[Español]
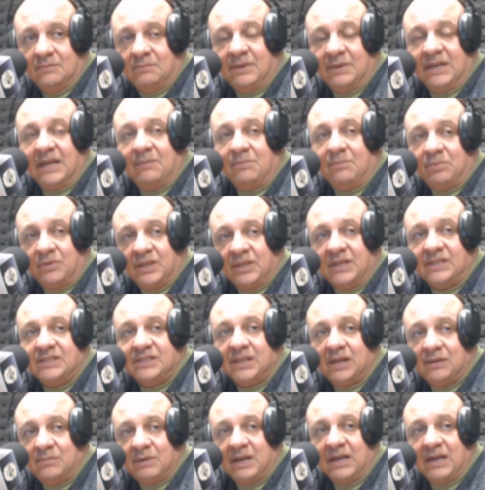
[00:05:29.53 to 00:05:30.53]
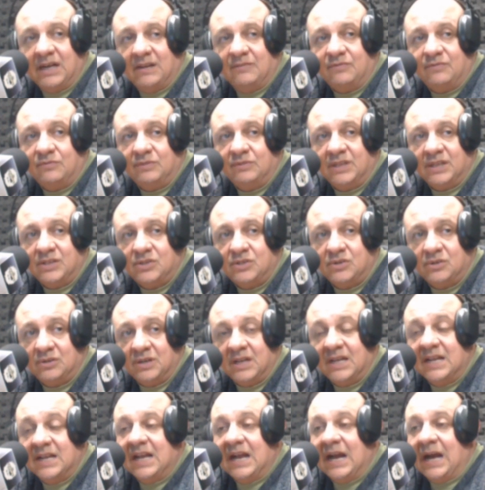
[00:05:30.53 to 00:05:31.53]
para poder salvar la
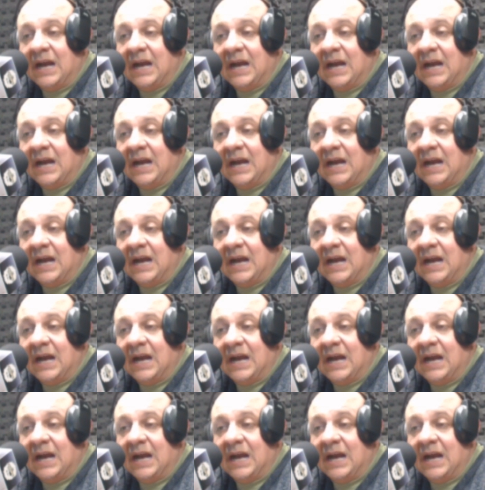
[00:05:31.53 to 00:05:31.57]
fundación.